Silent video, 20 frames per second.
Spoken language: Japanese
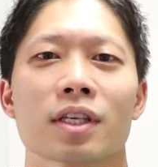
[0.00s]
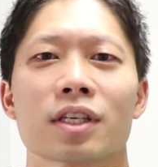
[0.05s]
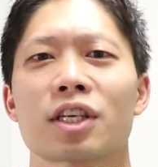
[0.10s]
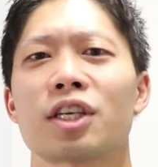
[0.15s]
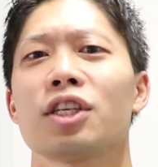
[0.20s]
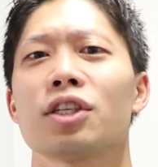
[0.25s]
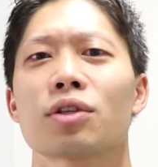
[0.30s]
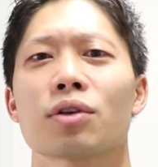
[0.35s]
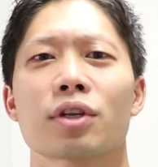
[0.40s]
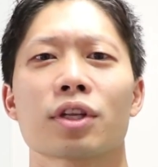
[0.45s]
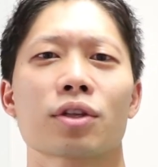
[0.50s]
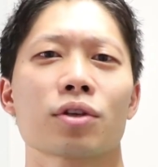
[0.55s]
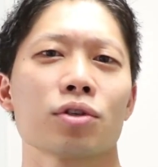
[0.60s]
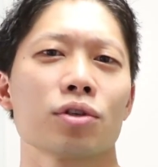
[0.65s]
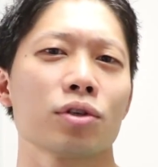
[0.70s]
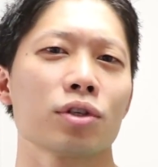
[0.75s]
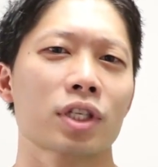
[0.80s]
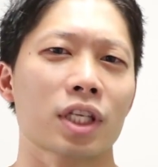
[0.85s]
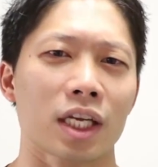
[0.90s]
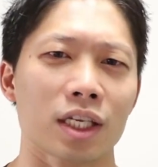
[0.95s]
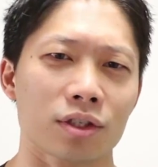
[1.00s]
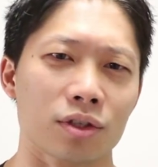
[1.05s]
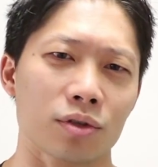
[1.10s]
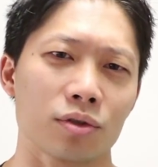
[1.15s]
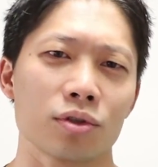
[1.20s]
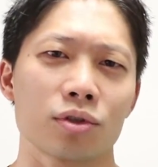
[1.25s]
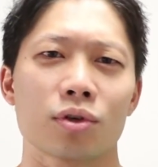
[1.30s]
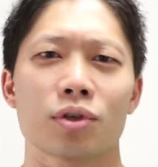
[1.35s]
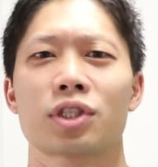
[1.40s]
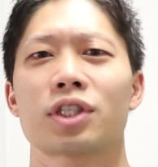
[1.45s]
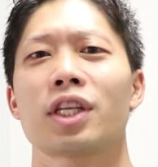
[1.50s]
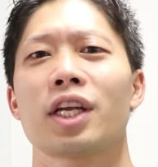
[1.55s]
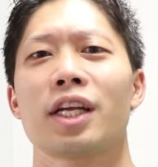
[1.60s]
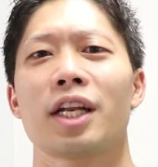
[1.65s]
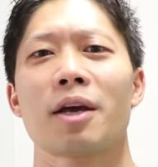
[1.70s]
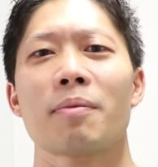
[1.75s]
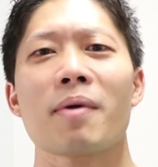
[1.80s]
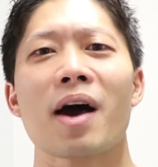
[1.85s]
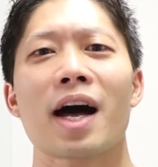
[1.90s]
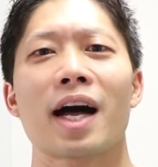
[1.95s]
筋トレと有酸素運動をしてい
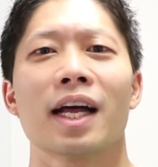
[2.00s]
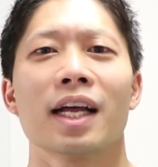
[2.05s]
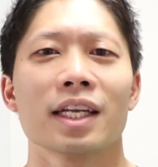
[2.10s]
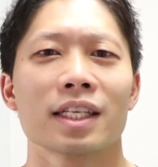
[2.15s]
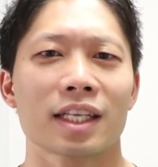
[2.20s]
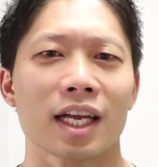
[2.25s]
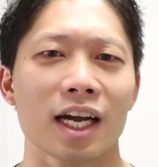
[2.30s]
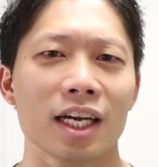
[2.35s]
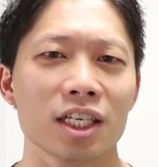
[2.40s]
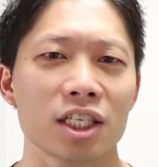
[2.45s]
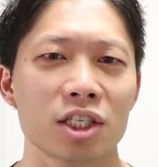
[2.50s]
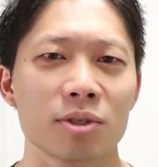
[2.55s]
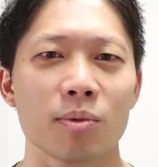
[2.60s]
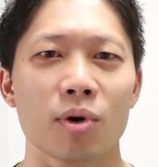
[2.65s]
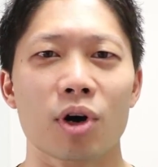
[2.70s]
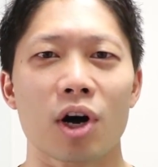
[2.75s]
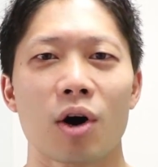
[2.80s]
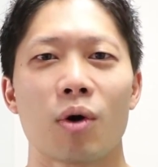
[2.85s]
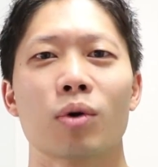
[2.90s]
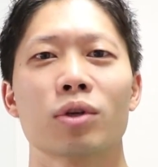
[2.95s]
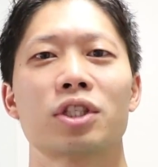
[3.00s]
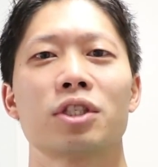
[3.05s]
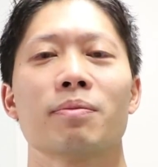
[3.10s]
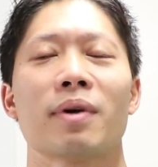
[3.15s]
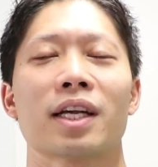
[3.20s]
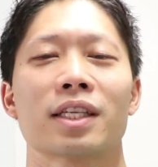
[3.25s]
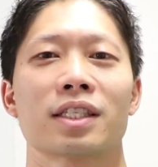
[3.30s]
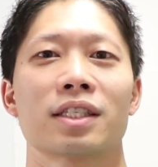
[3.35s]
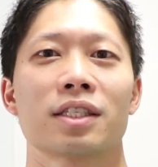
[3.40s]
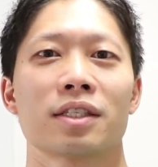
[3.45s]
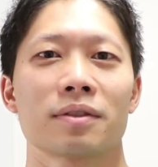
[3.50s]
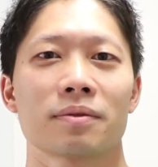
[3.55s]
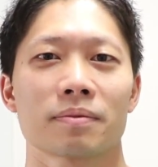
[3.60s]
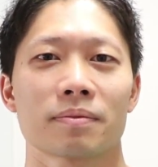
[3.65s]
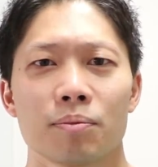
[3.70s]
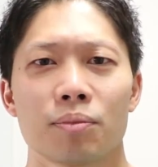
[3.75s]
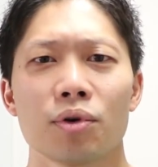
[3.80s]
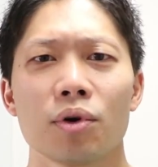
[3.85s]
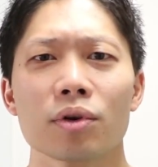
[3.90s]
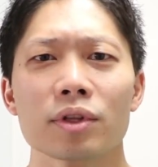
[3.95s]
れば体脂肪が落ちます
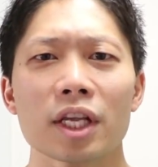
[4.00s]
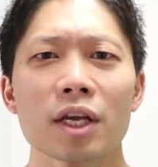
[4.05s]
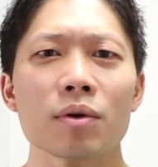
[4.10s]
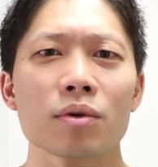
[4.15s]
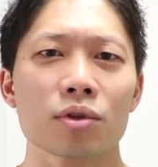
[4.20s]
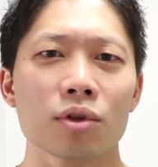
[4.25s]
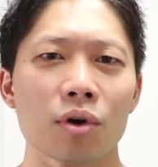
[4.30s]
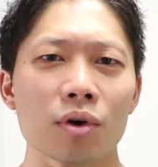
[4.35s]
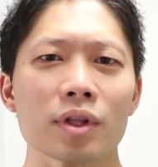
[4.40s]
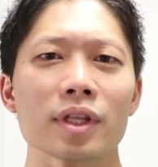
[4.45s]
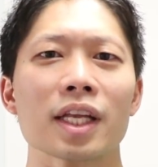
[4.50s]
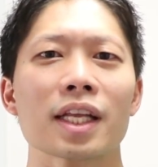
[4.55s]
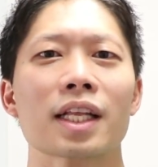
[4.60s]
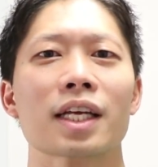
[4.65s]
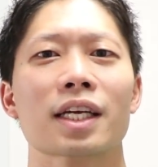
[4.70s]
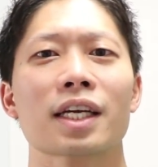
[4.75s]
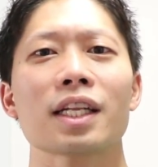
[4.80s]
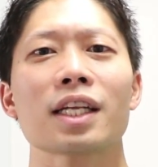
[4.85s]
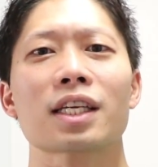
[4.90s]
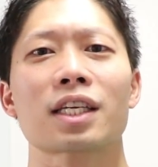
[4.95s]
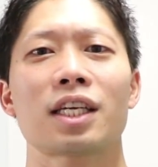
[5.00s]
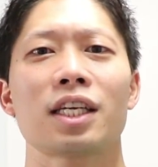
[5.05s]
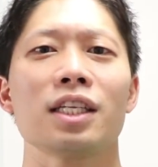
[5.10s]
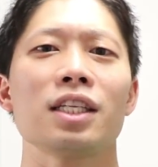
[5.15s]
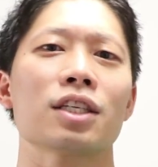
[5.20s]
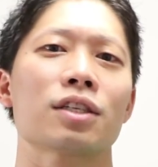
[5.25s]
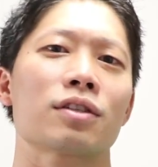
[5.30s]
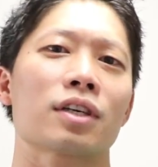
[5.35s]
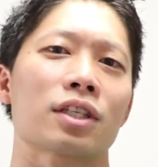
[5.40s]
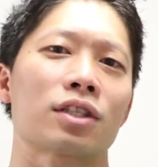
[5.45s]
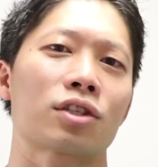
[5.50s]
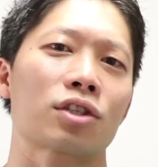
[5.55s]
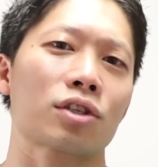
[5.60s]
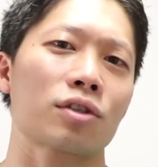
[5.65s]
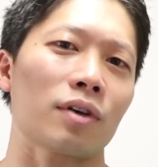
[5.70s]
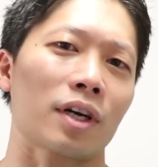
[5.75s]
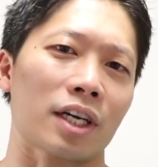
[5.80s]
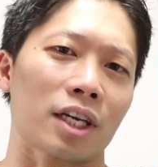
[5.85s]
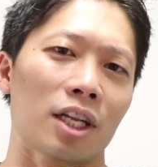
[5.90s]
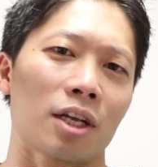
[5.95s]
プロテインを飲んだだけで筋肉がつ
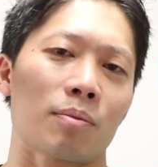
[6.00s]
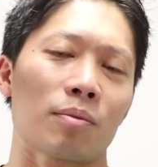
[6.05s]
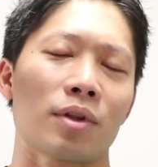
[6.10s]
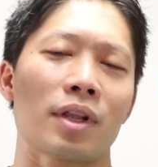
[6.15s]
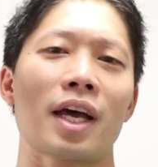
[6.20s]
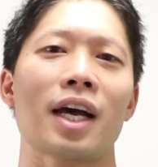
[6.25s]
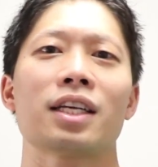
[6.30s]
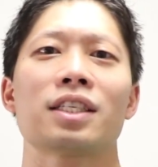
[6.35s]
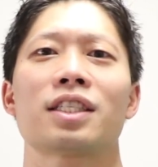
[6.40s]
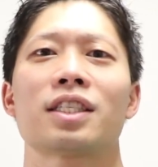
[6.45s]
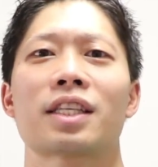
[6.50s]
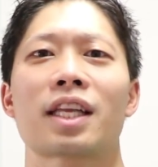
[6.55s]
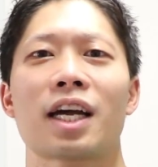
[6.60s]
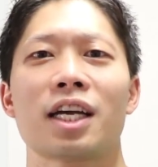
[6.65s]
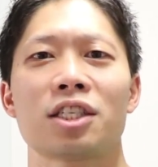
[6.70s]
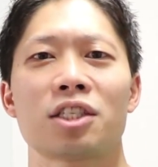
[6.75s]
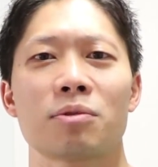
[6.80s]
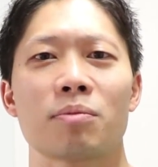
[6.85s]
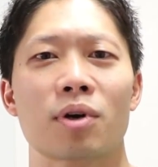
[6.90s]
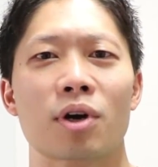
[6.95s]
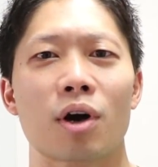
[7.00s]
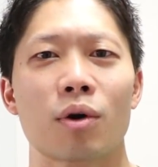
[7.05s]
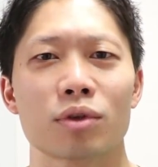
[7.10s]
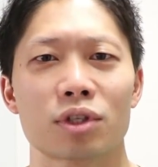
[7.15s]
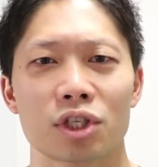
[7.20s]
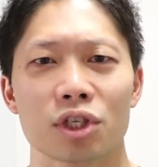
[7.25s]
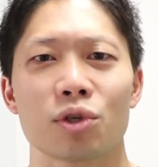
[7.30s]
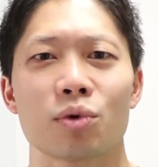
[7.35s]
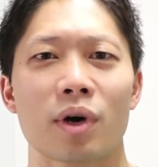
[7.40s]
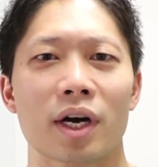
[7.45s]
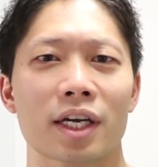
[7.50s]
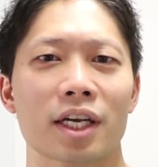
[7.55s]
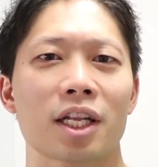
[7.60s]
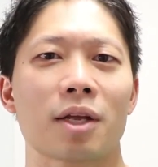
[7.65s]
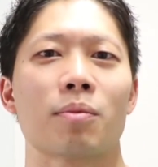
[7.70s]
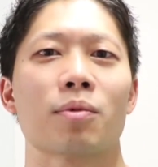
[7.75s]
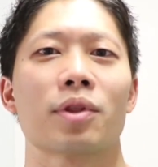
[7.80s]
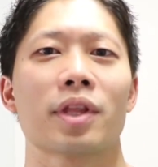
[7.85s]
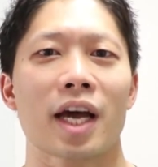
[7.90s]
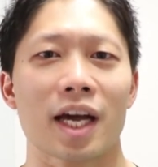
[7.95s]
くわけでもないし体脂肪が落ちるわけ
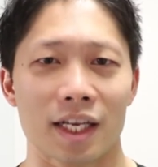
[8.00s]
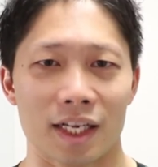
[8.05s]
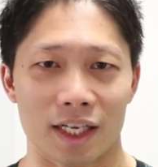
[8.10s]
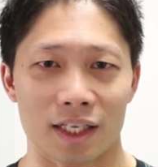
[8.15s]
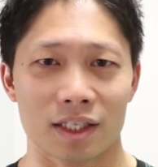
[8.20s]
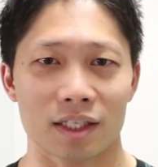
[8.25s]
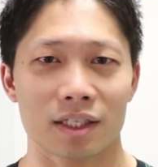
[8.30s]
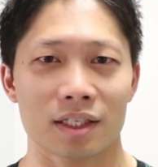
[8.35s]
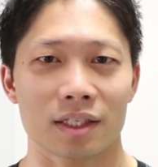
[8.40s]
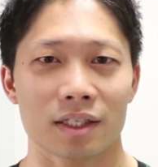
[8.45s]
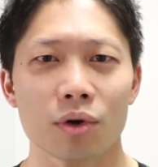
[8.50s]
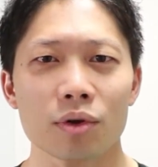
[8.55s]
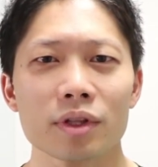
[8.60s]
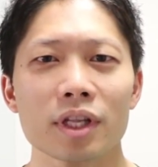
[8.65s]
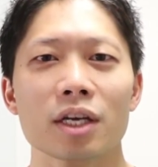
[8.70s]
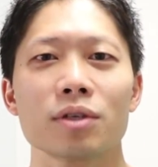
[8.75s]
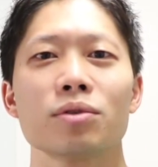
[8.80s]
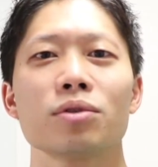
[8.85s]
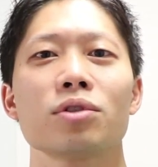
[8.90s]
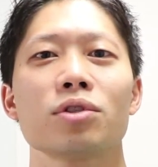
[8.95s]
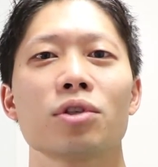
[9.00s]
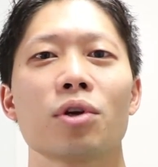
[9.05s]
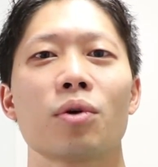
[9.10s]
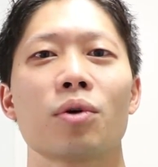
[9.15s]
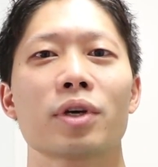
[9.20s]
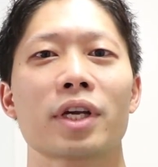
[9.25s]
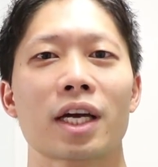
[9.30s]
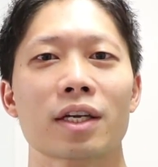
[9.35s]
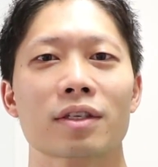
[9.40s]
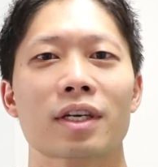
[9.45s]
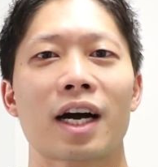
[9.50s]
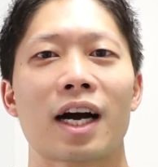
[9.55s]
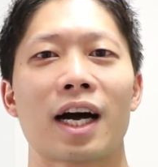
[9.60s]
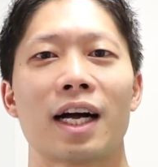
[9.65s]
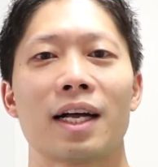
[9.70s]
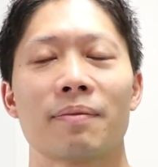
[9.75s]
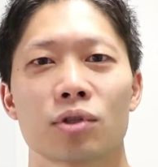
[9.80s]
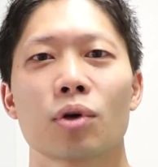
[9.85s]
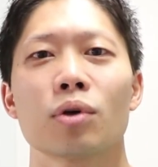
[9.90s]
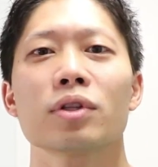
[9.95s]
でもないですどんな運動をやる
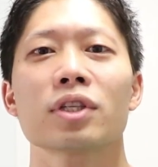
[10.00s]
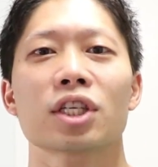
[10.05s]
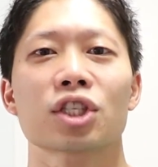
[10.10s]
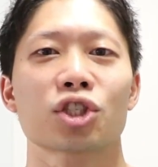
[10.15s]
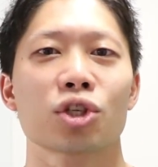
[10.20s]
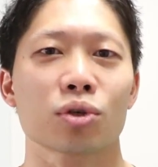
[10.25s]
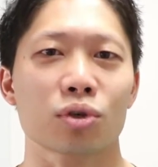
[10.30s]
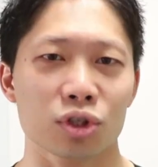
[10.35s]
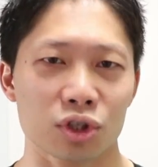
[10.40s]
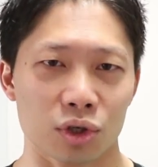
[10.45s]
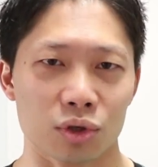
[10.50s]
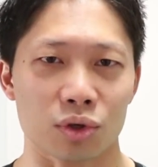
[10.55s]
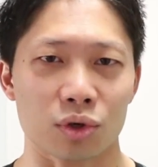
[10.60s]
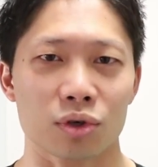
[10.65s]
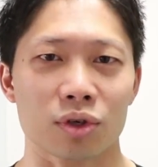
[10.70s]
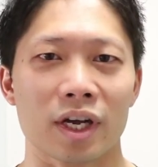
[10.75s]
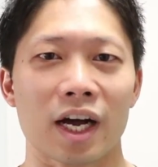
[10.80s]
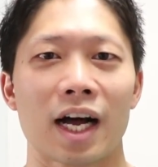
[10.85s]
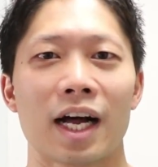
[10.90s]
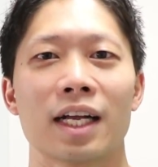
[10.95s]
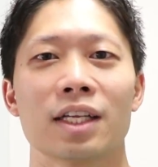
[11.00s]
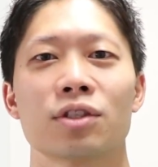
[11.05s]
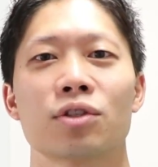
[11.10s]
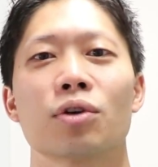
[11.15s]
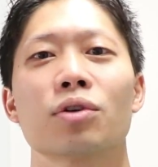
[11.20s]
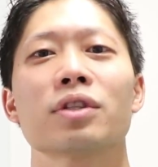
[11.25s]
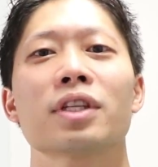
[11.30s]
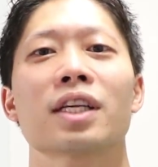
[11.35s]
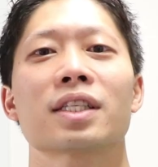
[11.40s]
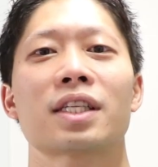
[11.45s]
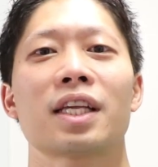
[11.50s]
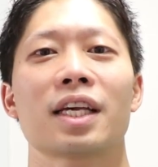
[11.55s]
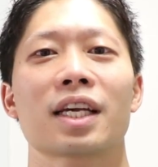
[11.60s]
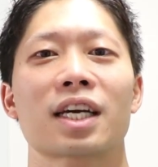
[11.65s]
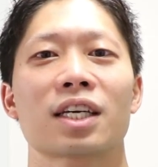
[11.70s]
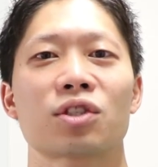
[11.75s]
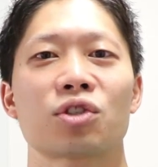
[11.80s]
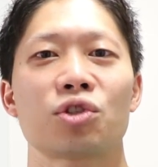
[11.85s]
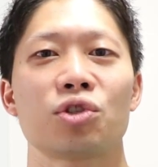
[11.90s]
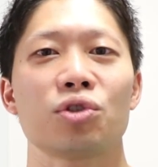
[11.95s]
かどんな食事をとるかどんな生
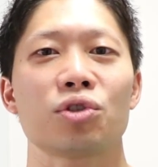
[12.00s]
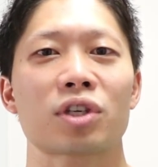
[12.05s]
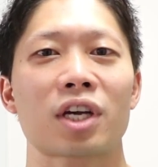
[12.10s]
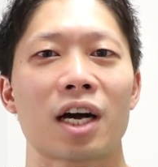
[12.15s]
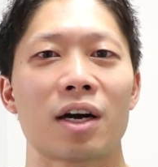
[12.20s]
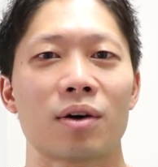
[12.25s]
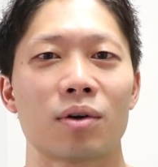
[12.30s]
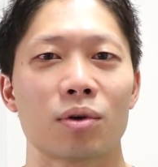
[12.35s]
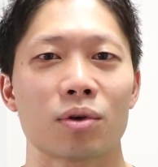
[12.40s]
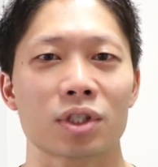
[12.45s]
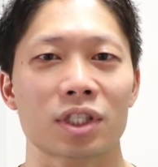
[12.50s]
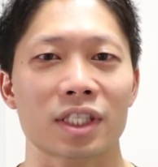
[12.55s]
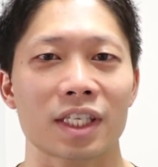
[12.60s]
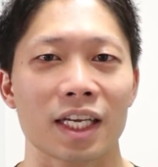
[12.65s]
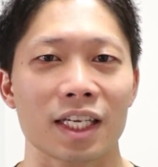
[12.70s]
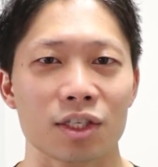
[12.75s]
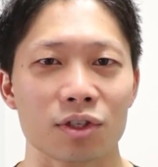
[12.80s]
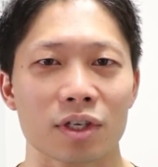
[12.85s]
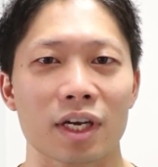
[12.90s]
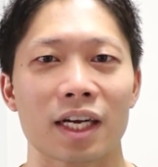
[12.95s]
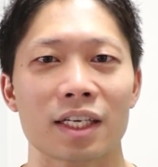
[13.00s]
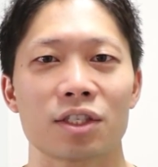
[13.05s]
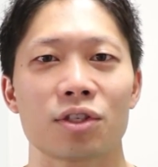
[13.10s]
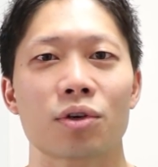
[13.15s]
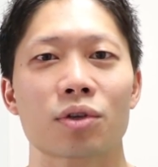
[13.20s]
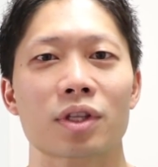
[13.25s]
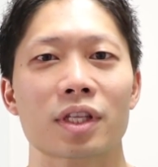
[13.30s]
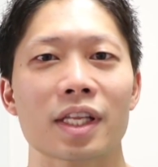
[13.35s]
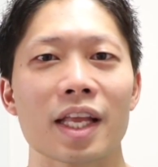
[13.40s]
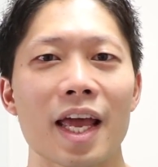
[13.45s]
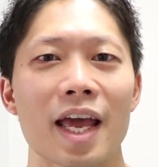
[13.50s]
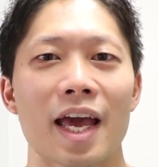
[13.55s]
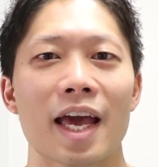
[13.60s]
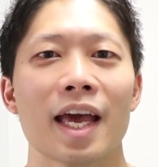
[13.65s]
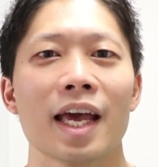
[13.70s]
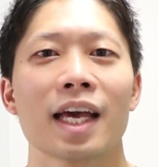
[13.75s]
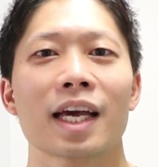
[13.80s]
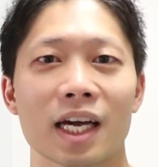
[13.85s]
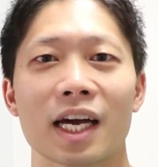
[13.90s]
活習慣をしているかによって